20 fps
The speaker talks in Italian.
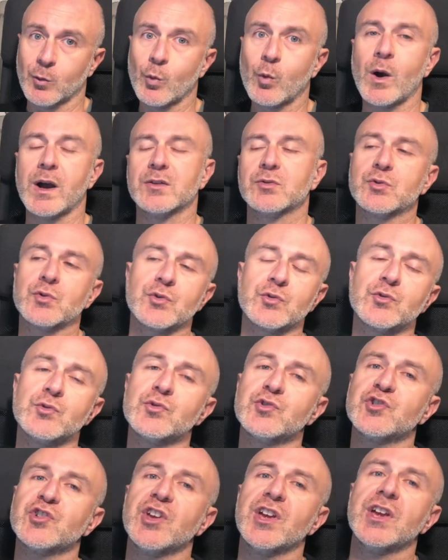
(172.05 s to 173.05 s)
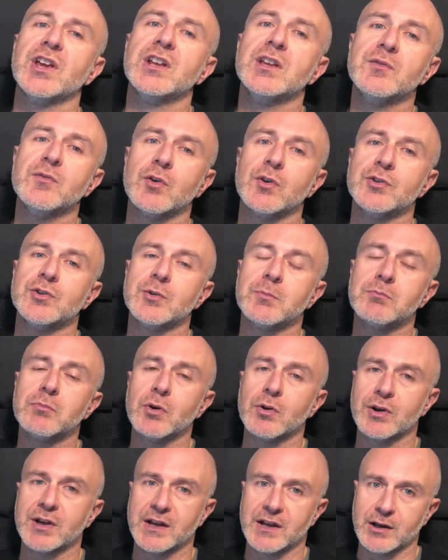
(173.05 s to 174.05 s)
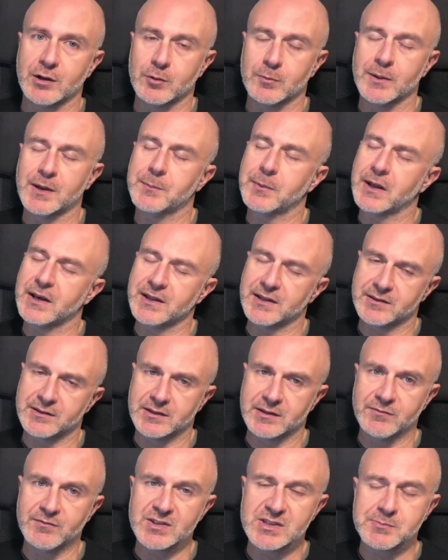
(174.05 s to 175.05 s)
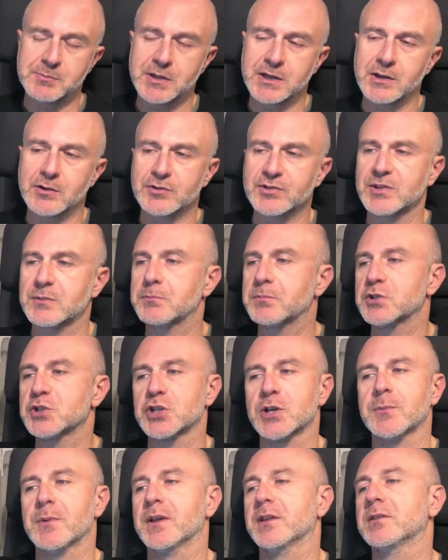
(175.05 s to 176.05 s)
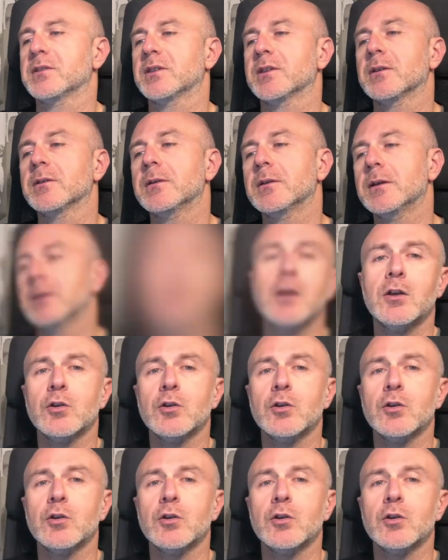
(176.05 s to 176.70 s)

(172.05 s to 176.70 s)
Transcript: 4 su 6 li voglio bloccare come paletti, vi spiegherò semplicemente.